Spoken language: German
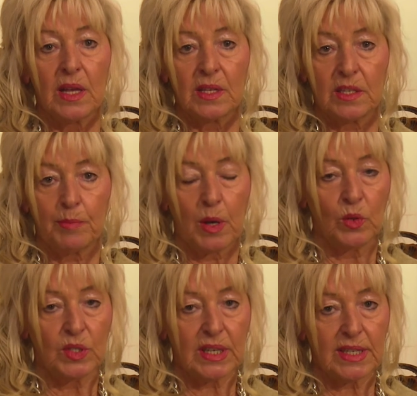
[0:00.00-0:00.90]
Sie bei
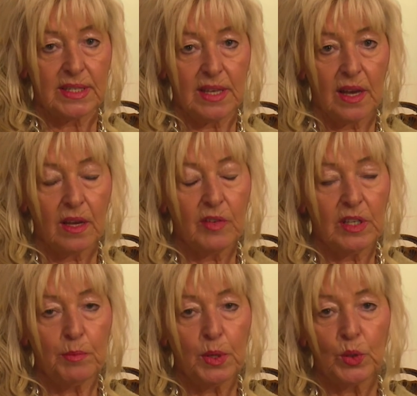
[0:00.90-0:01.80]
unserer Serie
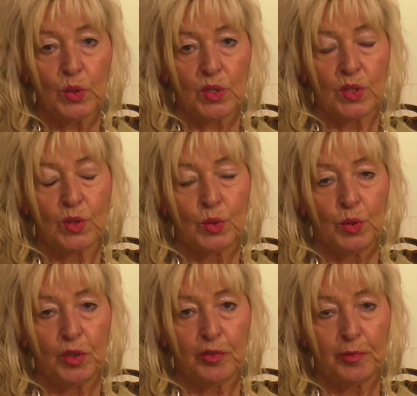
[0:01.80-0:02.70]
wieder begrüßen zu
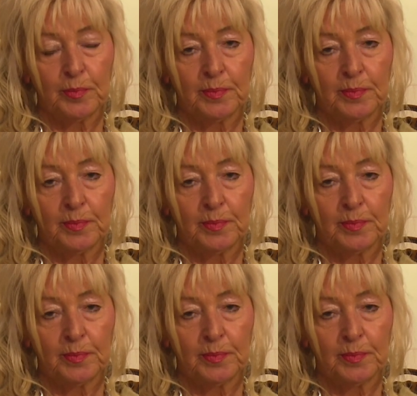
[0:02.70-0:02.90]
dürfen.